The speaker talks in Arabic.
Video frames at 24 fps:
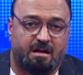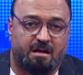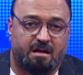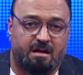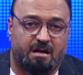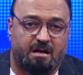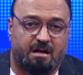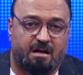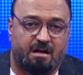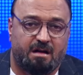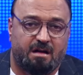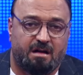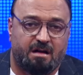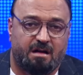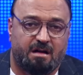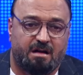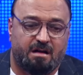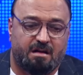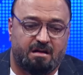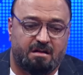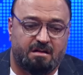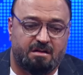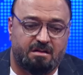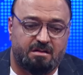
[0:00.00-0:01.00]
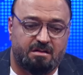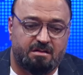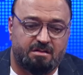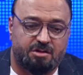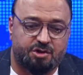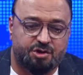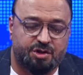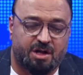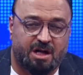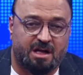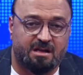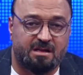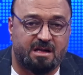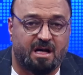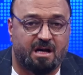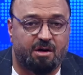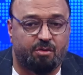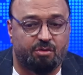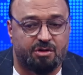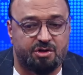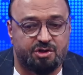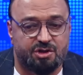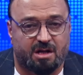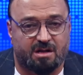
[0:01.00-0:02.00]
الشهداء
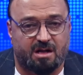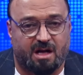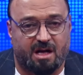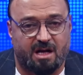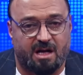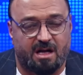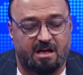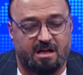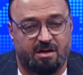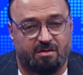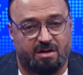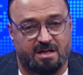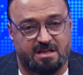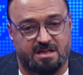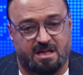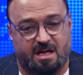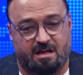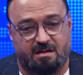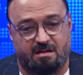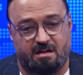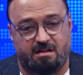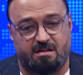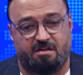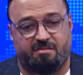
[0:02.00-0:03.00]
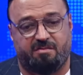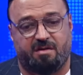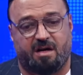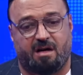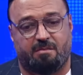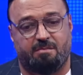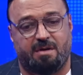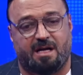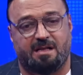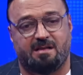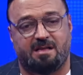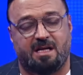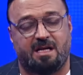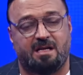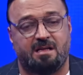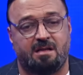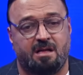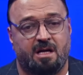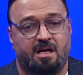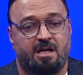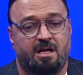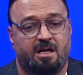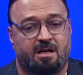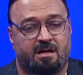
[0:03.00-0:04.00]
والجرحى لوزاره الدفاع بعدين
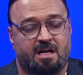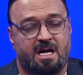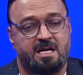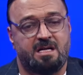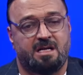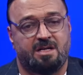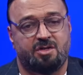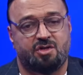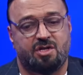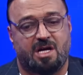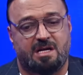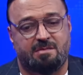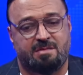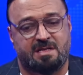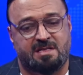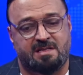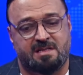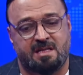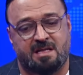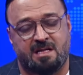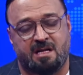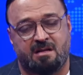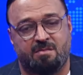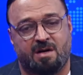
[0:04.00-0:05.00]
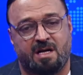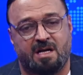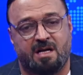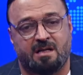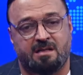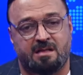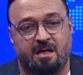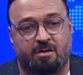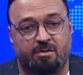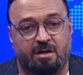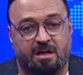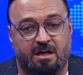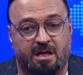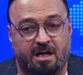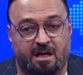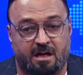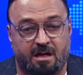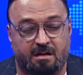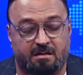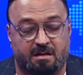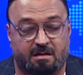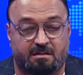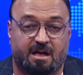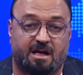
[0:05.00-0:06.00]
رايح جاي بالسند مالتها
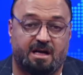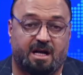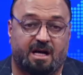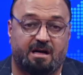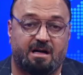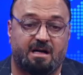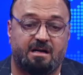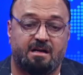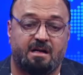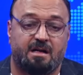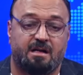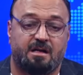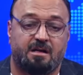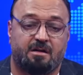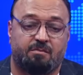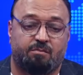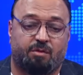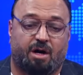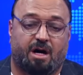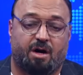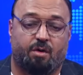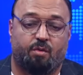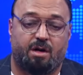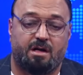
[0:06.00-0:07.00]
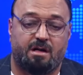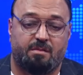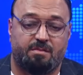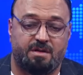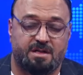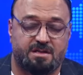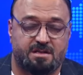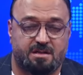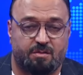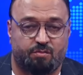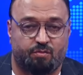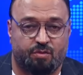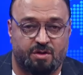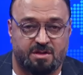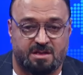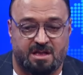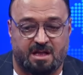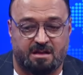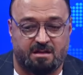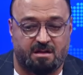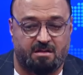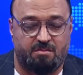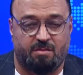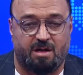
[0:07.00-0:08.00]
والخريطه طالعه محوله باسم
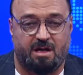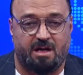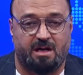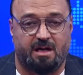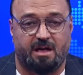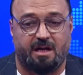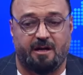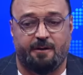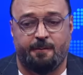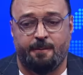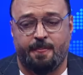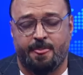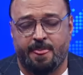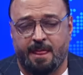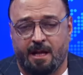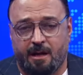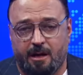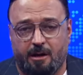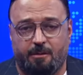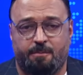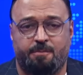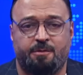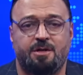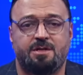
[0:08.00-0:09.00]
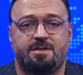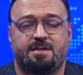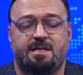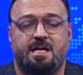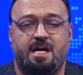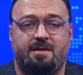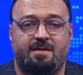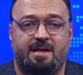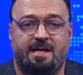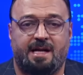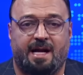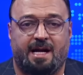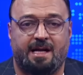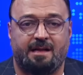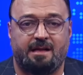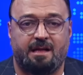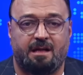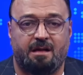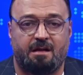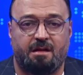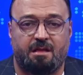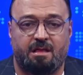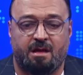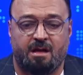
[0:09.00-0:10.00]
وزاره الماليه بنص هذا
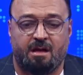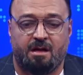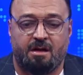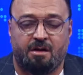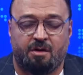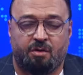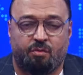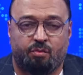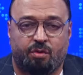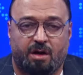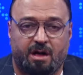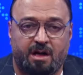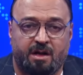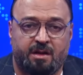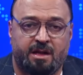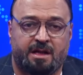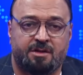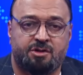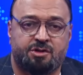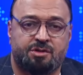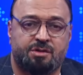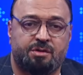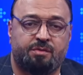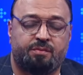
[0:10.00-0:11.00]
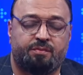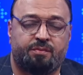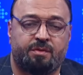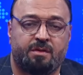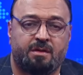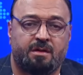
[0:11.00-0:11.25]
الحديث واذا تشوف